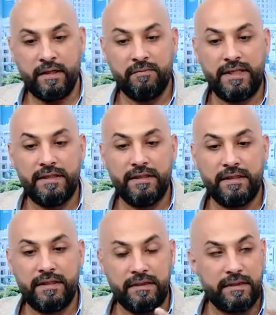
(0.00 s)
بعديها
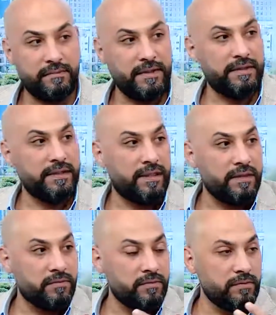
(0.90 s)
دخلنا
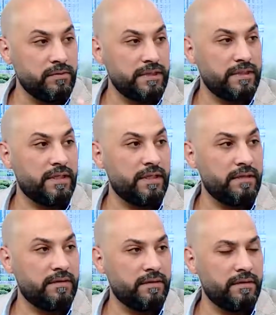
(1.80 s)
نباتات
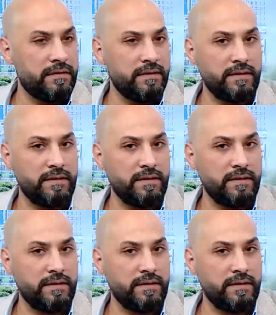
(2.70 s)
وازهار آه،